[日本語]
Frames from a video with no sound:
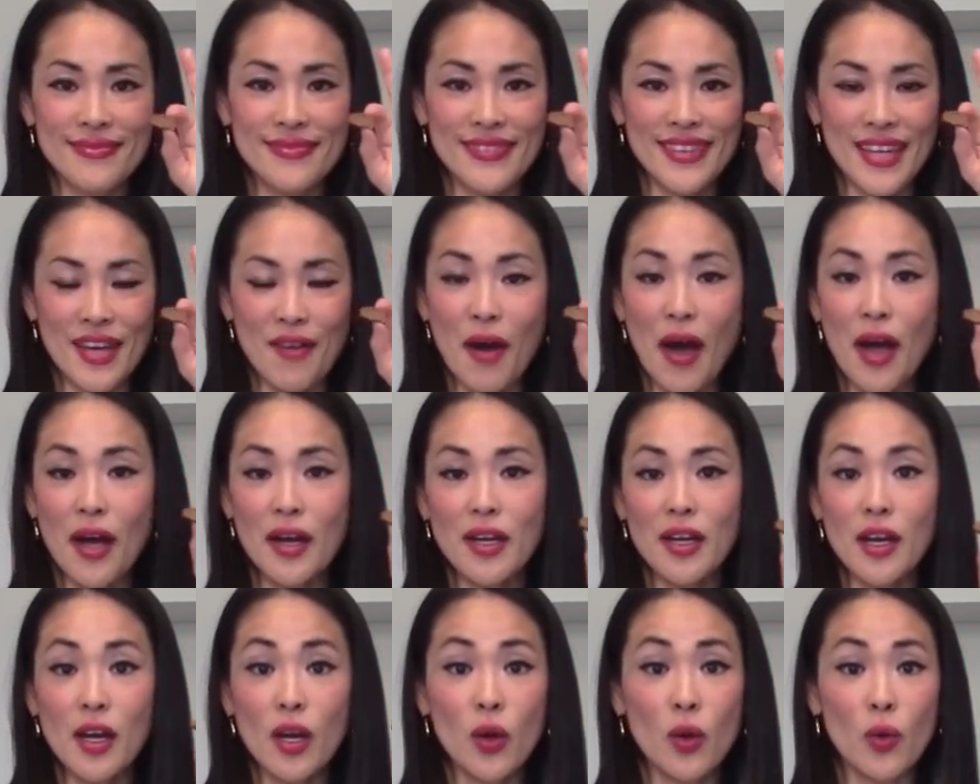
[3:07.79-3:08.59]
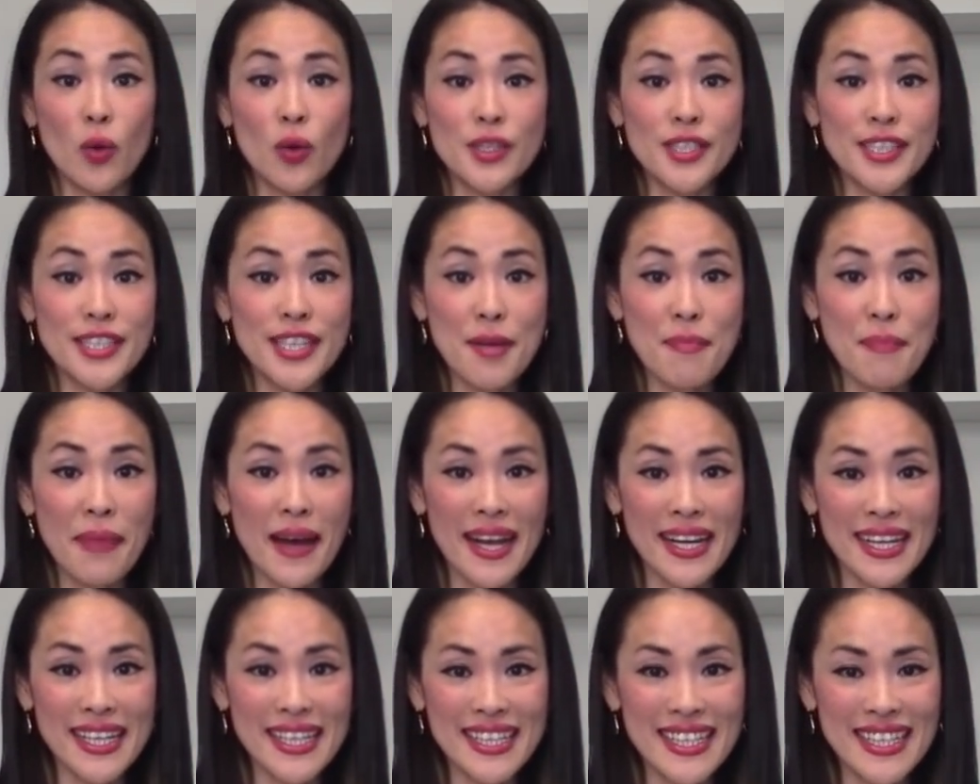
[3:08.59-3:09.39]
では、
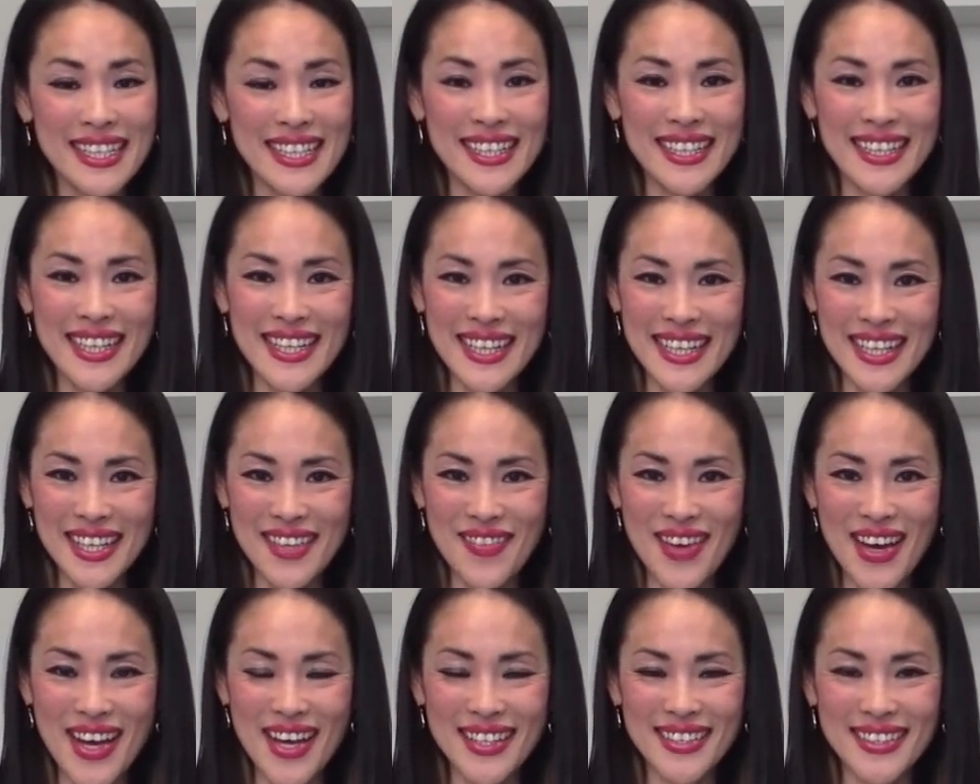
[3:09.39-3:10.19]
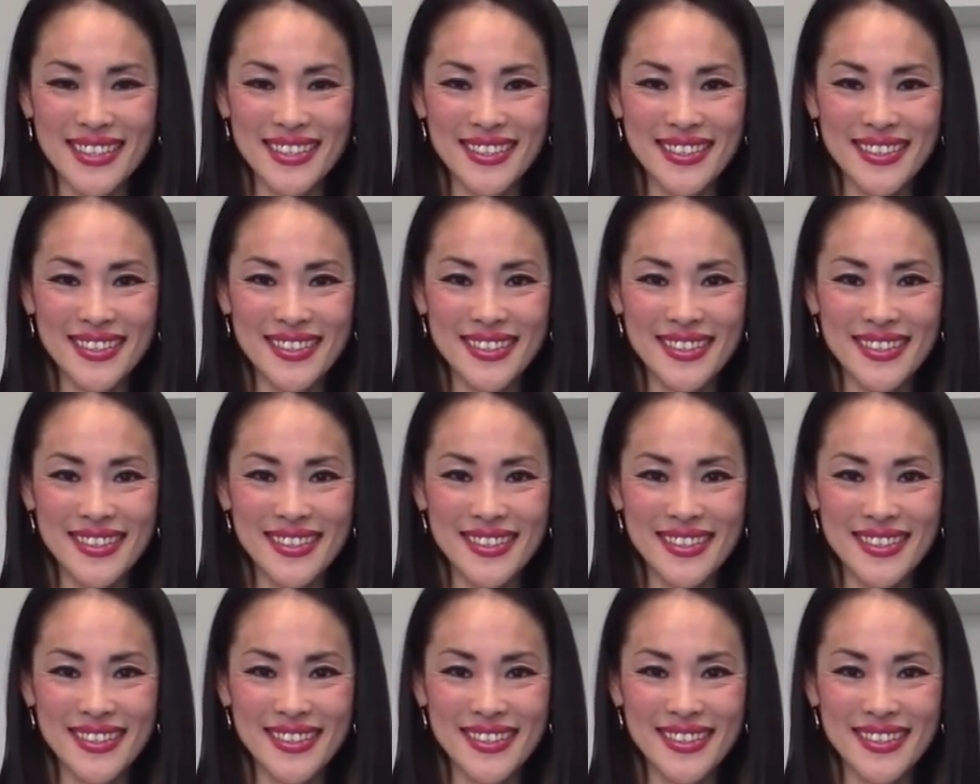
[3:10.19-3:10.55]
ロシェプラリンいただきます。